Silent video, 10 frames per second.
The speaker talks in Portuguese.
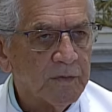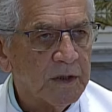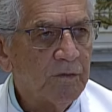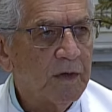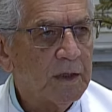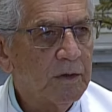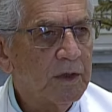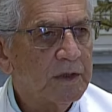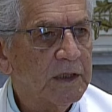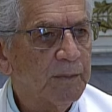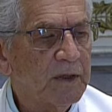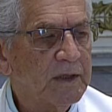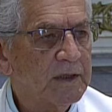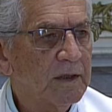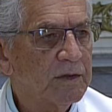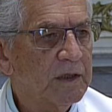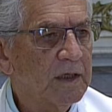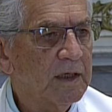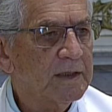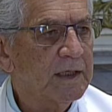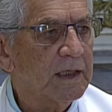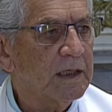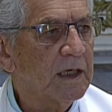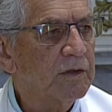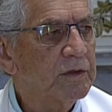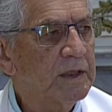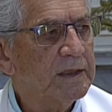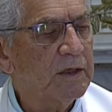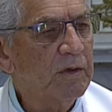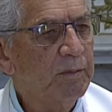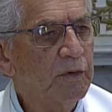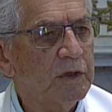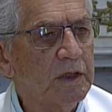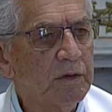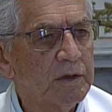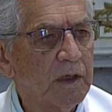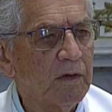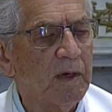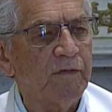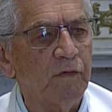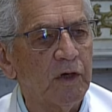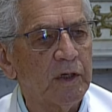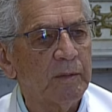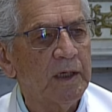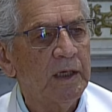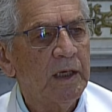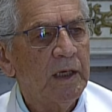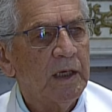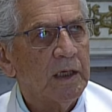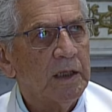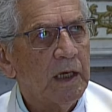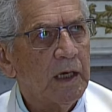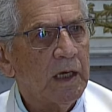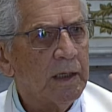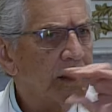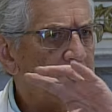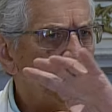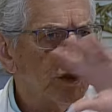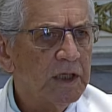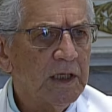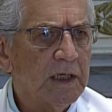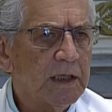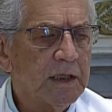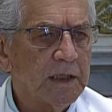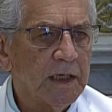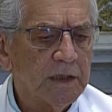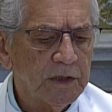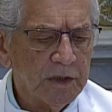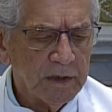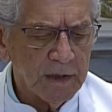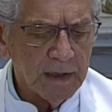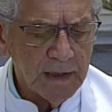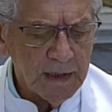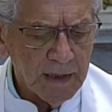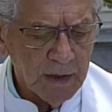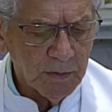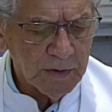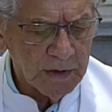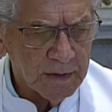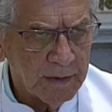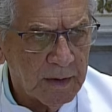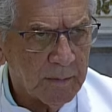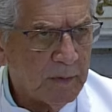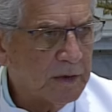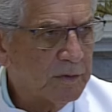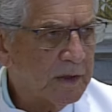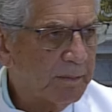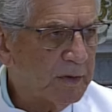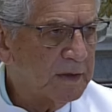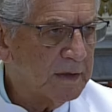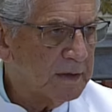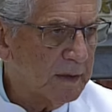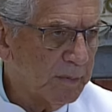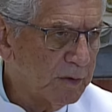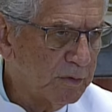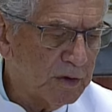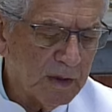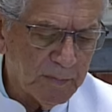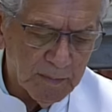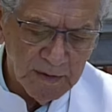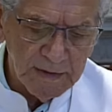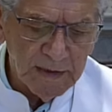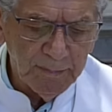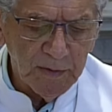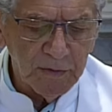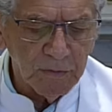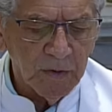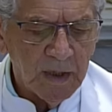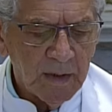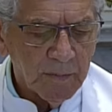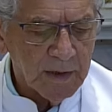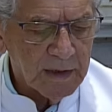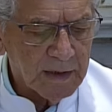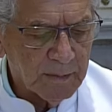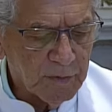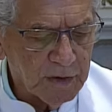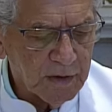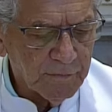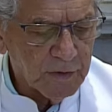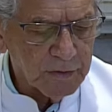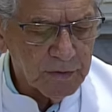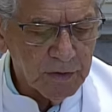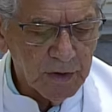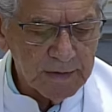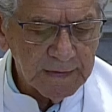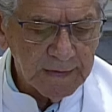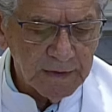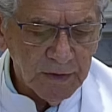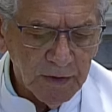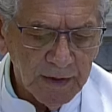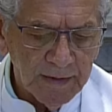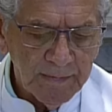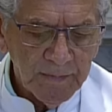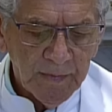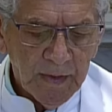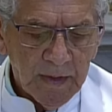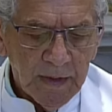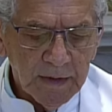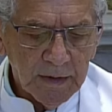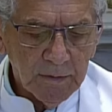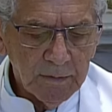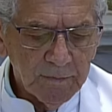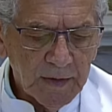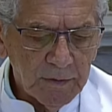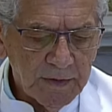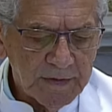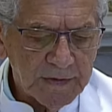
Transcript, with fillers: São valores que precisam ser resgatados e estão embutidos de alguma forma na generalidade da lei áurea. Mesmo que a princesa Isabel não tenha, mas ela pensou, porque ela era muito devota de Nossa Senhora. Então, valores